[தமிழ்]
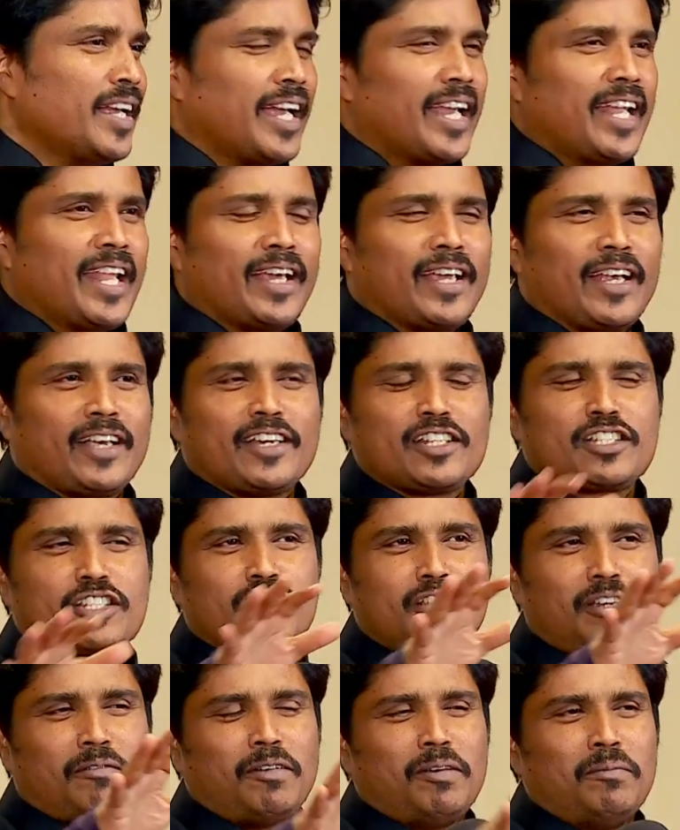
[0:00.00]
இன்னைக்கு
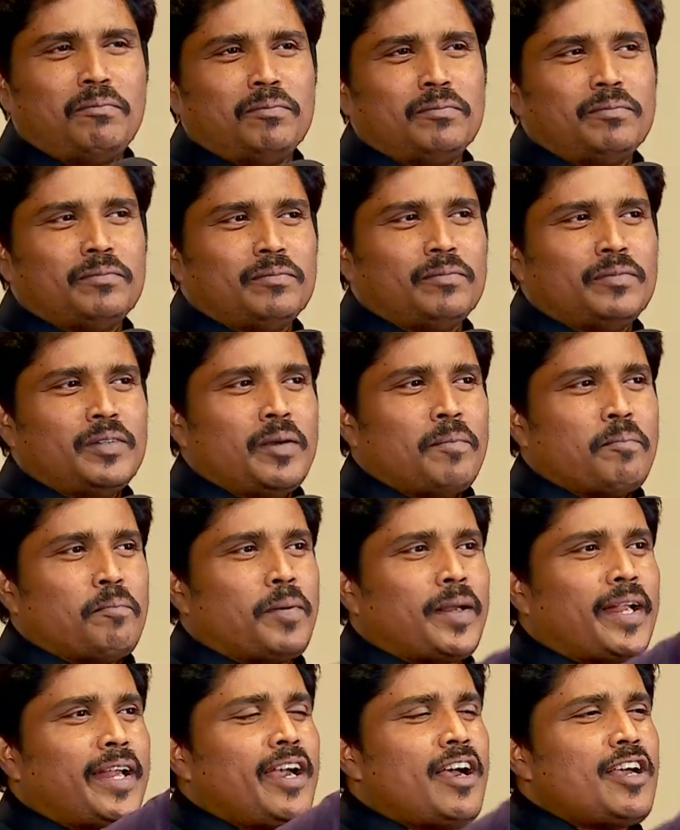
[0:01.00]
கிறிஸ்தவம்
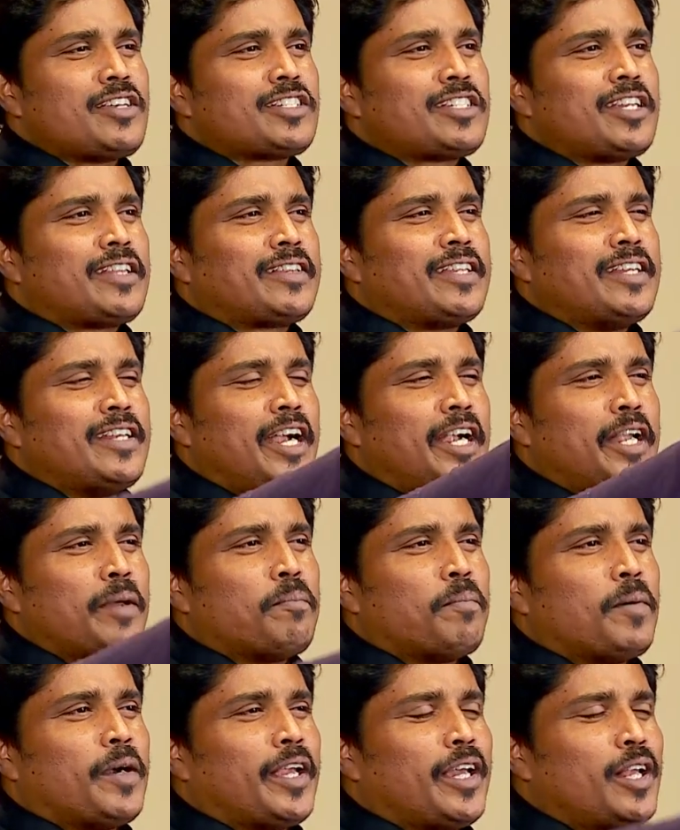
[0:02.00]
பிரயாசத்தின்
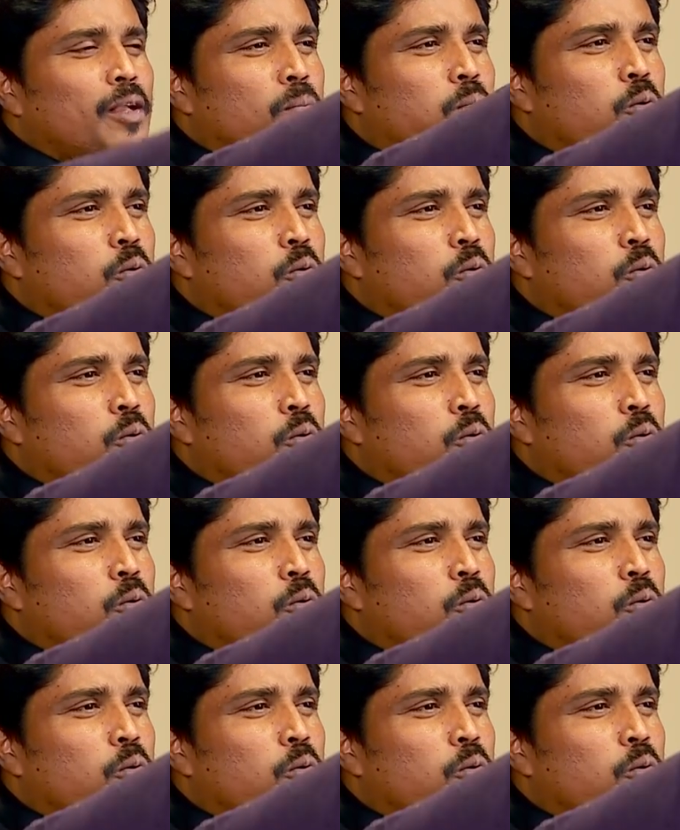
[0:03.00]
அடிப்படையில்